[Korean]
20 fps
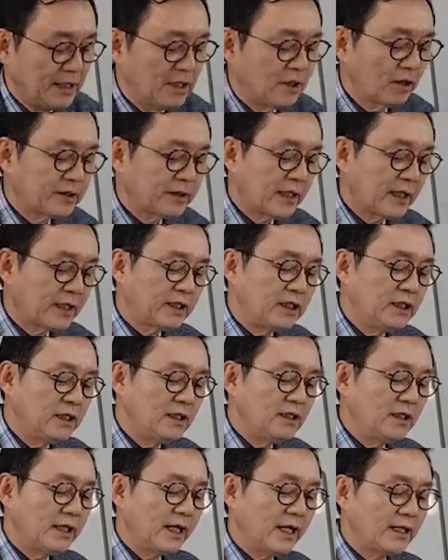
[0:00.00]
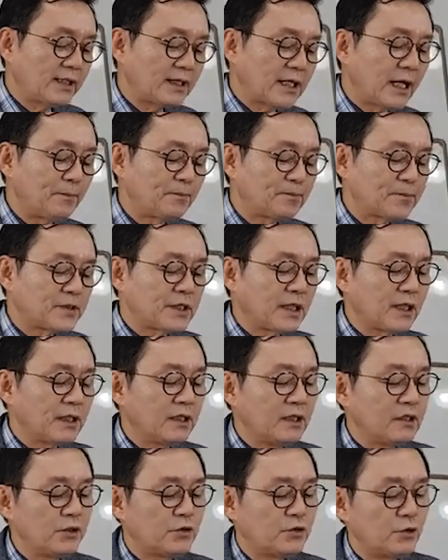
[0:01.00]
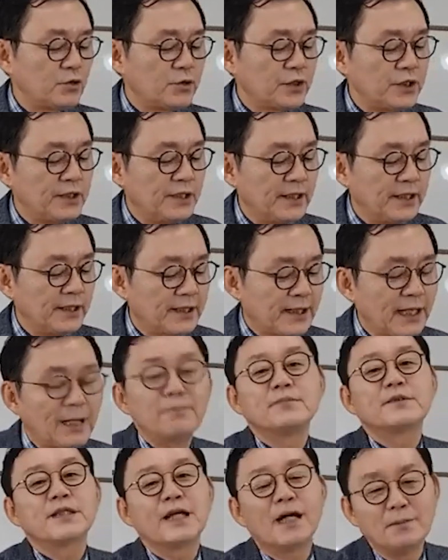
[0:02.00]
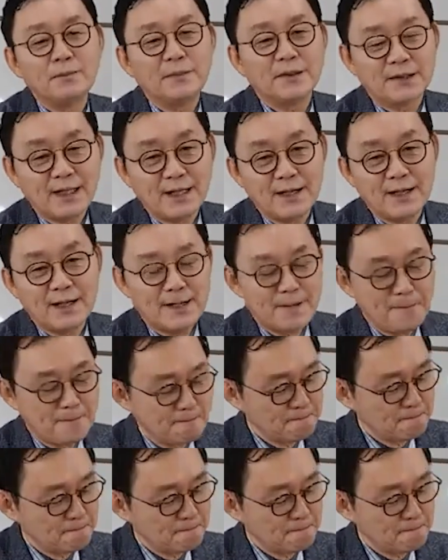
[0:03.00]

이렇게 길게 답장을 주시니 감사합니다.